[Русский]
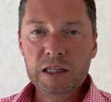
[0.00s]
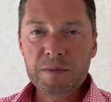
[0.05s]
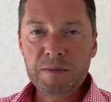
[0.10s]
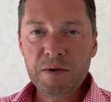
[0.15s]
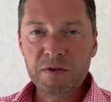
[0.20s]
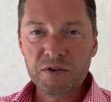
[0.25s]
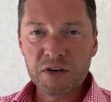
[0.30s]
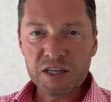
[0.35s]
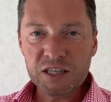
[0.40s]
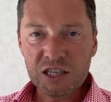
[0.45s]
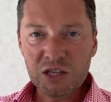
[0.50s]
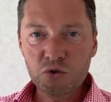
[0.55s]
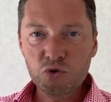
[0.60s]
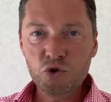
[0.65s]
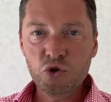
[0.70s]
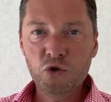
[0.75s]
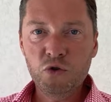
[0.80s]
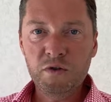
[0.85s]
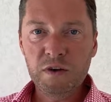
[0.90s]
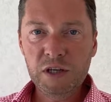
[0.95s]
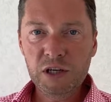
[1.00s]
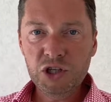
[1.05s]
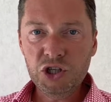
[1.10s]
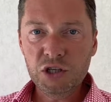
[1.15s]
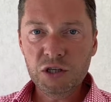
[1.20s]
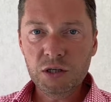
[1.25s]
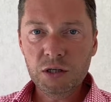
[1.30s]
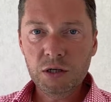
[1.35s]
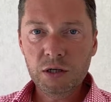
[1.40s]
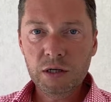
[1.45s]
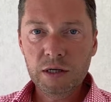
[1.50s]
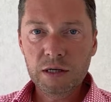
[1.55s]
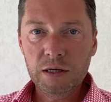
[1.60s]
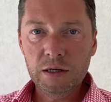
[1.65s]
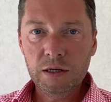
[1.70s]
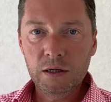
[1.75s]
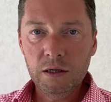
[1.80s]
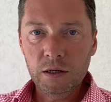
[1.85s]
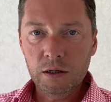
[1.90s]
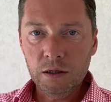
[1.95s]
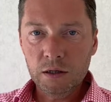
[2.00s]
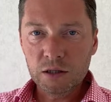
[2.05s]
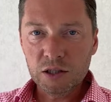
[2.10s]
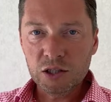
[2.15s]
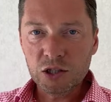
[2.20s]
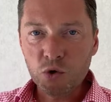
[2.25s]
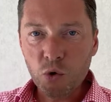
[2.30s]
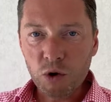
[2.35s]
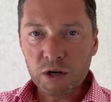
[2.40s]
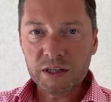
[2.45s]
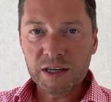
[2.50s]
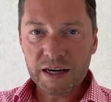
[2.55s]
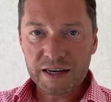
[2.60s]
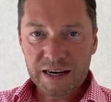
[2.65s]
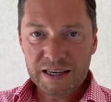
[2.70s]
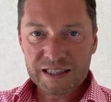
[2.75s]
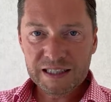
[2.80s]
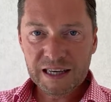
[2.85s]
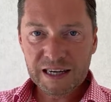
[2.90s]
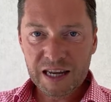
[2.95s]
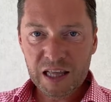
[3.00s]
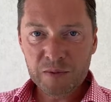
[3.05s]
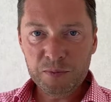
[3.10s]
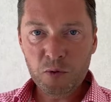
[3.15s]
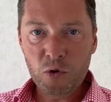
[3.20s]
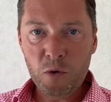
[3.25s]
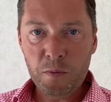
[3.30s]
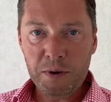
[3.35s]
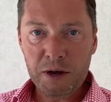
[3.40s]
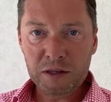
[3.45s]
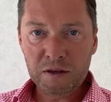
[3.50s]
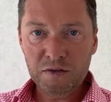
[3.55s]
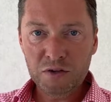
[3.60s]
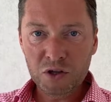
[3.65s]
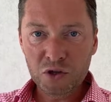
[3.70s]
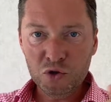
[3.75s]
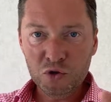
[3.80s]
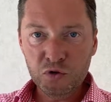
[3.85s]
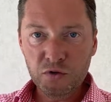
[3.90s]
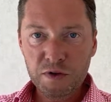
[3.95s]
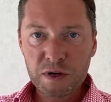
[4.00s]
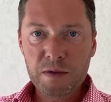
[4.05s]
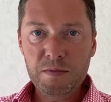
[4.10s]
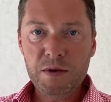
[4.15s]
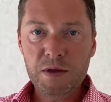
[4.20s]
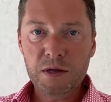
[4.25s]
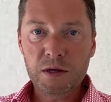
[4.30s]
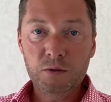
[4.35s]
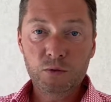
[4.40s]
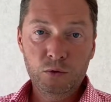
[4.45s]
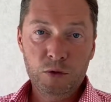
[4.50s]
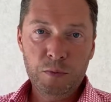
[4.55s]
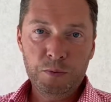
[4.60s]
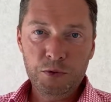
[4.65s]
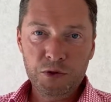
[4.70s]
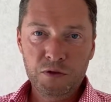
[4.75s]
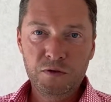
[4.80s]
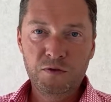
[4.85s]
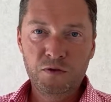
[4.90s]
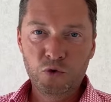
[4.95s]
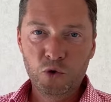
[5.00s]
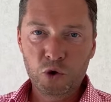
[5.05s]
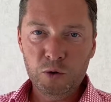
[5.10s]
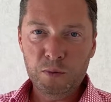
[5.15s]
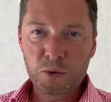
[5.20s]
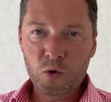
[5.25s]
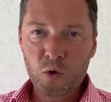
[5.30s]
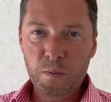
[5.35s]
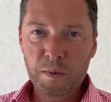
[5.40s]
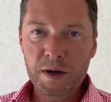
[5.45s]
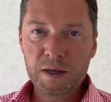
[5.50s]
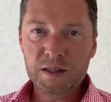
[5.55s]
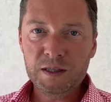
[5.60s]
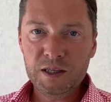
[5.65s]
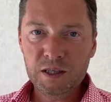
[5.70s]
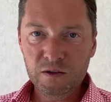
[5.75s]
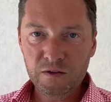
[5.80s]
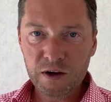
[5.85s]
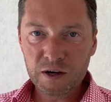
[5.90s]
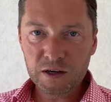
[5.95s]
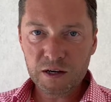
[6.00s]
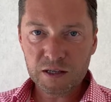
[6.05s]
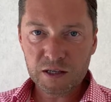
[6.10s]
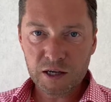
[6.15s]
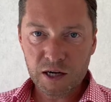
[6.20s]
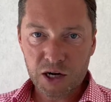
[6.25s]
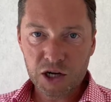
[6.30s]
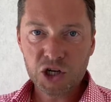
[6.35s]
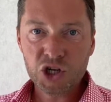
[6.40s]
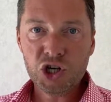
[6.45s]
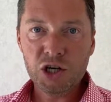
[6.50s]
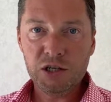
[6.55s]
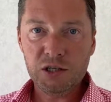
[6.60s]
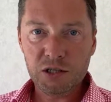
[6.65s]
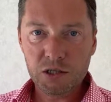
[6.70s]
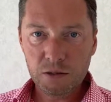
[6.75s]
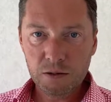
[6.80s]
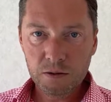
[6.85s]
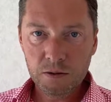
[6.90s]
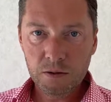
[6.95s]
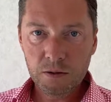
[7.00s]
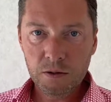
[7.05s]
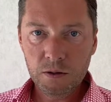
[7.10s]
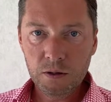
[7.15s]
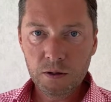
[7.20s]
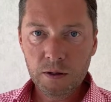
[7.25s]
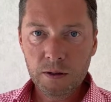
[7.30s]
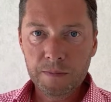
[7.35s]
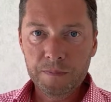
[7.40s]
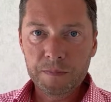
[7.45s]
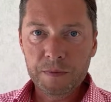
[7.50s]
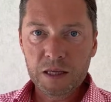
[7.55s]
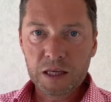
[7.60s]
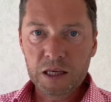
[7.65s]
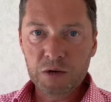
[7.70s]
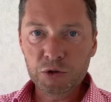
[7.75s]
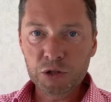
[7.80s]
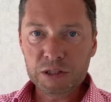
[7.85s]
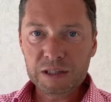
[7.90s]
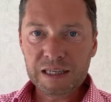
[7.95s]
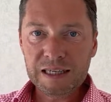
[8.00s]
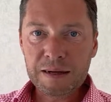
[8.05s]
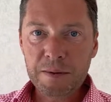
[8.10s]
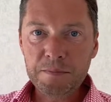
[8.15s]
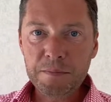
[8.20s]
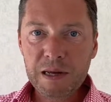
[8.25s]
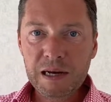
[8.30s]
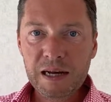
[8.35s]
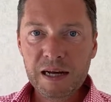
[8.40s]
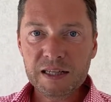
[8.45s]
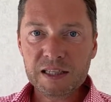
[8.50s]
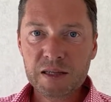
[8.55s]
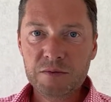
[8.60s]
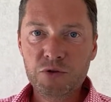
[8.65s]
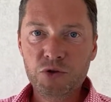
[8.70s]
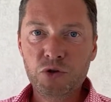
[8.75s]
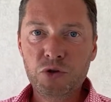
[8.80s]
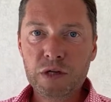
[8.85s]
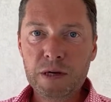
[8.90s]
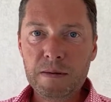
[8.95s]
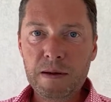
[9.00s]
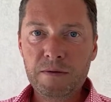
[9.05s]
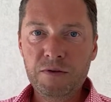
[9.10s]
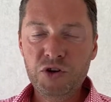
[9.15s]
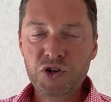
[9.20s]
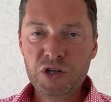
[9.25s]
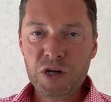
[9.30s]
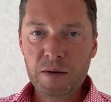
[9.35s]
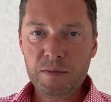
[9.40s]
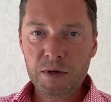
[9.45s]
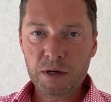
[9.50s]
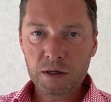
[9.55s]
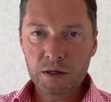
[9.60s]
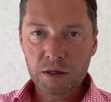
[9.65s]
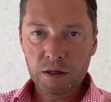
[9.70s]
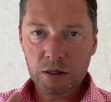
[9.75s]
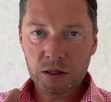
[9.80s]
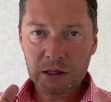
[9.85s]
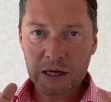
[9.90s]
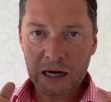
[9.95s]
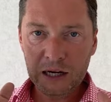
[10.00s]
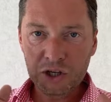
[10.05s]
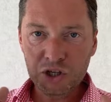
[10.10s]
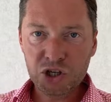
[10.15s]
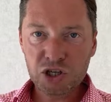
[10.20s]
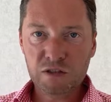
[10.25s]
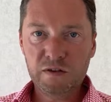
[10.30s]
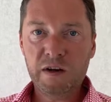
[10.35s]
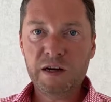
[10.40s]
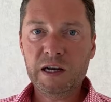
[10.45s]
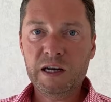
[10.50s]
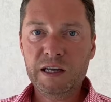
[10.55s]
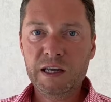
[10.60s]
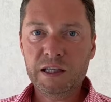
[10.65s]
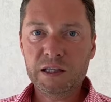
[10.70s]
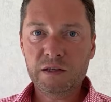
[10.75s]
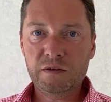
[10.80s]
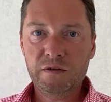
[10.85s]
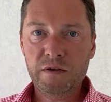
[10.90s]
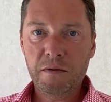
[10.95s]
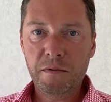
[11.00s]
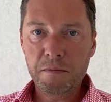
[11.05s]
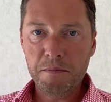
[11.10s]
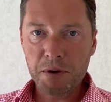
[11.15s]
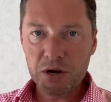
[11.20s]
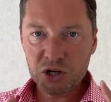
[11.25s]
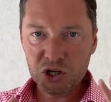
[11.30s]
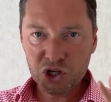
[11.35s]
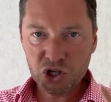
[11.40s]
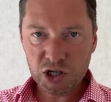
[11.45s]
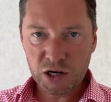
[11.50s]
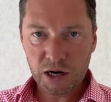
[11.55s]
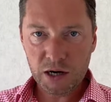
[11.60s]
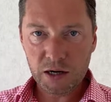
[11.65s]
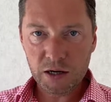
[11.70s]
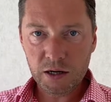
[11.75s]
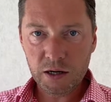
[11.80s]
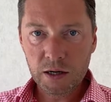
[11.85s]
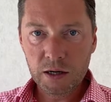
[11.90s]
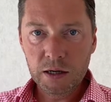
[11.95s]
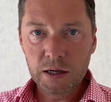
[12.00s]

тебе в разы нужно увеличить, сколько раз клиент покупает в единицу времени. Ну, допустим, в год покупает не два раза, а шесть. И вот эта компиляция между тремя вещами, количество клиентов, маржа